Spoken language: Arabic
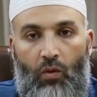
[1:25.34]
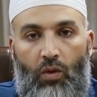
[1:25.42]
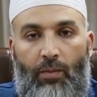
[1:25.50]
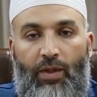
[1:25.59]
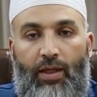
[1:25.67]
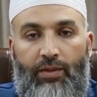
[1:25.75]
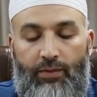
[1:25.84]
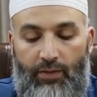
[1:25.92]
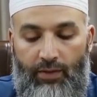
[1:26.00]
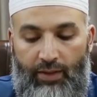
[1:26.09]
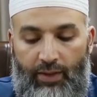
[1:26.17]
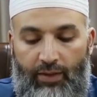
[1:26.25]
وبعد
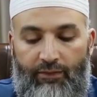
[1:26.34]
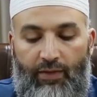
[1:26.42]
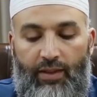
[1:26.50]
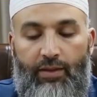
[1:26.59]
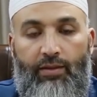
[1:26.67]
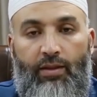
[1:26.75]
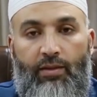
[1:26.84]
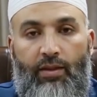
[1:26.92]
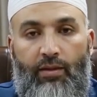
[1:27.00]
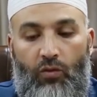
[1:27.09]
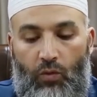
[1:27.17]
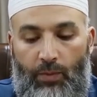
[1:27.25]

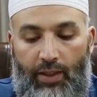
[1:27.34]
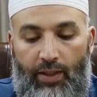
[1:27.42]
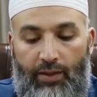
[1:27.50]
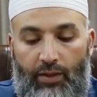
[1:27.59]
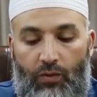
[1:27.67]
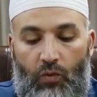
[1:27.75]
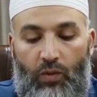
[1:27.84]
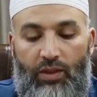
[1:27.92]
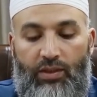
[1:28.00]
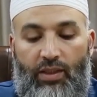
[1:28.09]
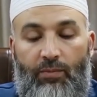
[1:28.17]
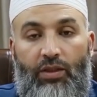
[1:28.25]
فاننا نبارك
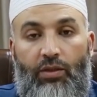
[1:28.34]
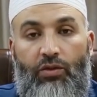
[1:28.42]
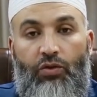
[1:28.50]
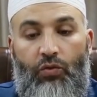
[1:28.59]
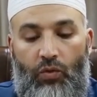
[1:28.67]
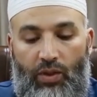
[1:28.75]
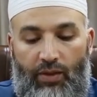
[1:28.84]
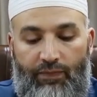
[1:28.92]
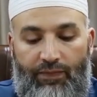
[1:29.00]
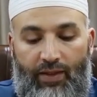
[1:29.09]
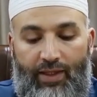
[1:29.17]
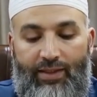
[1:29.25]
لجميع
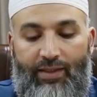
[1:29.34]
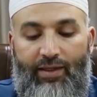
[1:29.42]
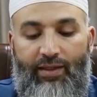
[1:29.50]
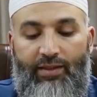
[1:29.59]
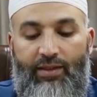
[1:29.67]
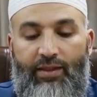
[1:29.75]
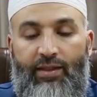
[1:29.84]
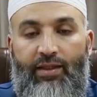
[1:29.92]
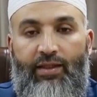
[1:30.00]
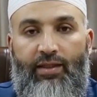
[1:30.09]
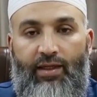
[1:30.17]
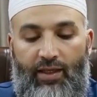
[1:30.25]
الشرفاء
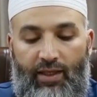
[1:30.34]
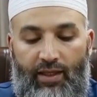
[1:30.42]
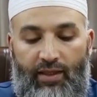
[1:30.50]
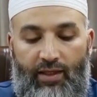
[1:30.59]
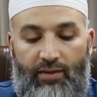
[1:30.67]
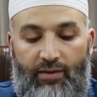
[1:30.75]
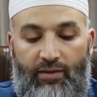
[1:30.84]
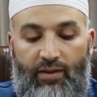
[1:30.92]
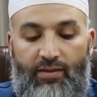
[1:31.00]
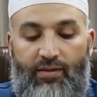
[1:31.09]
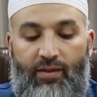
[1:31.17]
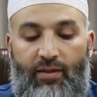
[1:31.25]
الخيرين هذا
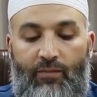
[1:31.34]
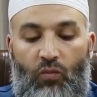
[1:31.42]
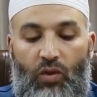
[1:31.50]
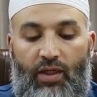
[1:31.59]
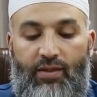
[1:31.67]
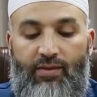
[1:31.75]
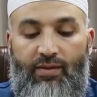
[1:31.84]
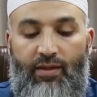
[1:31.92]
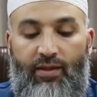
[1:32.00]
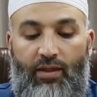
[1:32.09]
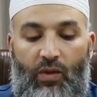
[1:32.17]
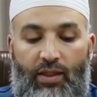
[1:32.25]
النصر
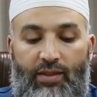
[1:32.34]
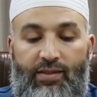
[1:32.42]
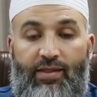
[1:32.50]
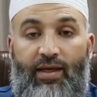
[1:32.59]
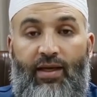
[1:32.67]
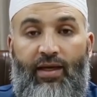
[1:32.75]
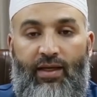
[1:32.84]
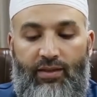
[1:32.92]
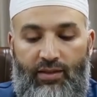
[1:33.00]
المؤزر وازاحه